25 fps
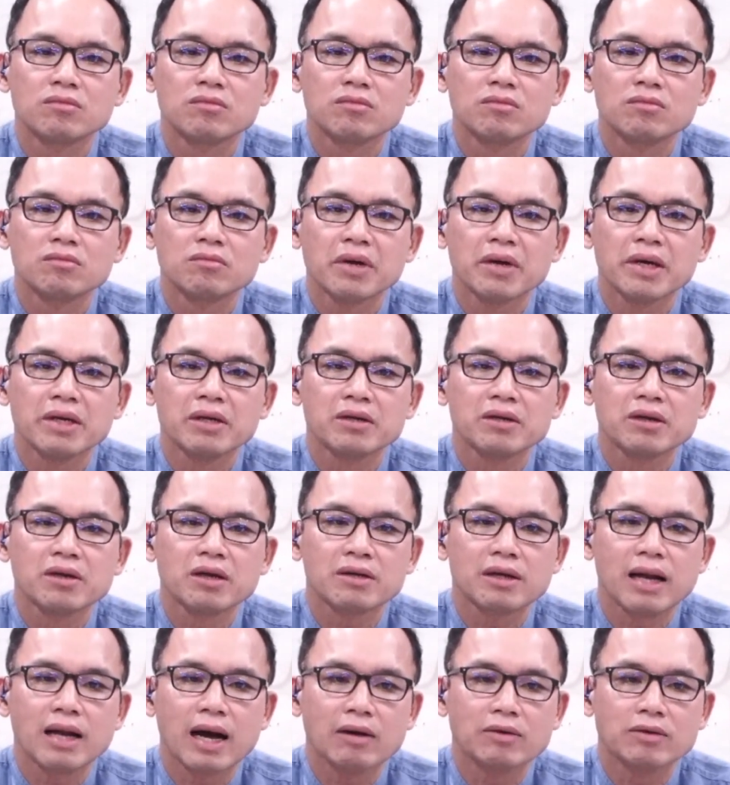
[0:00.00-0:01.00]
เป็นเรื่อง
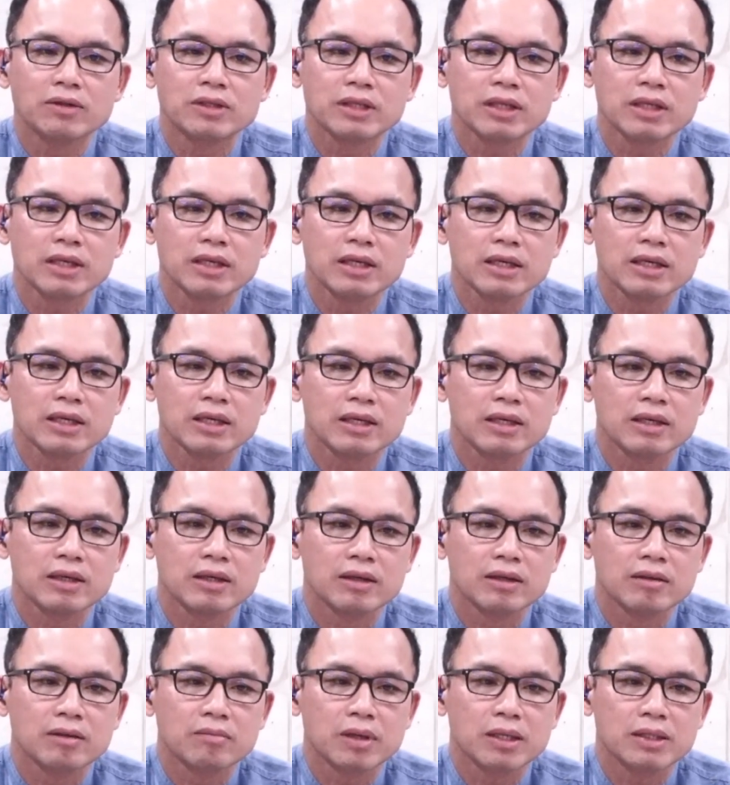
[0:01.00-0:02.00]
ราวที่
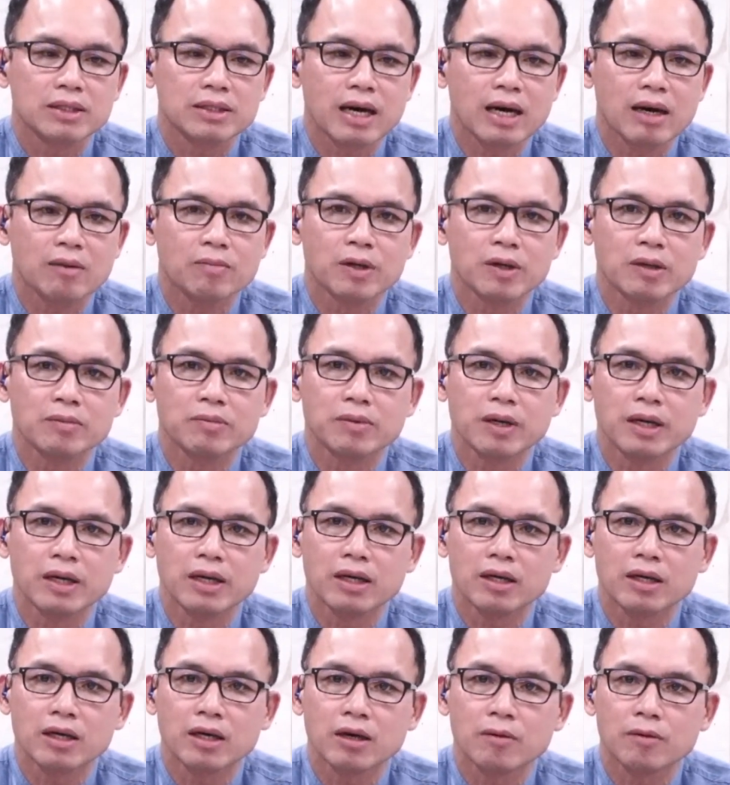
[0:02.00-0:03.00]
พระเจ้าเปิดเผย
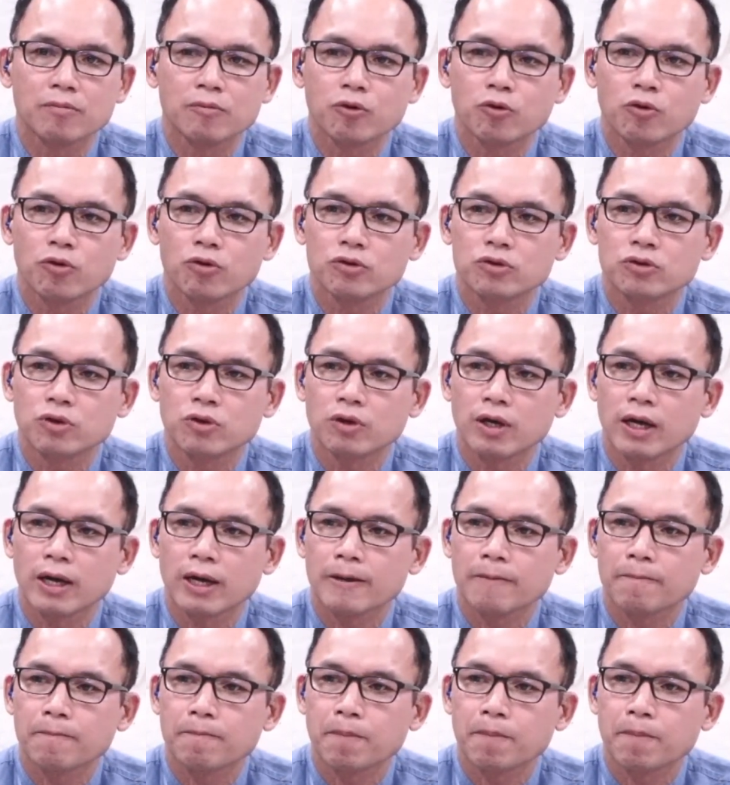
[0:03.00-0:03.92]
แล้วก็พระองค์ทรงให้